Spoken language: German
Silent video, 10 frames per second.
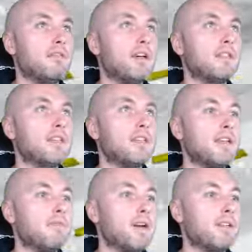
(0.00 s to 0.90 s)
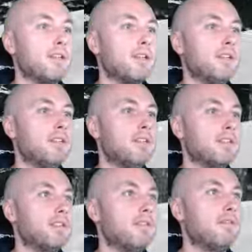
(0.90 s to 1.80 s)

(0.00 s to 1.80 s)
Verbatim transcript: ans Eingemachte geht, dann sind wir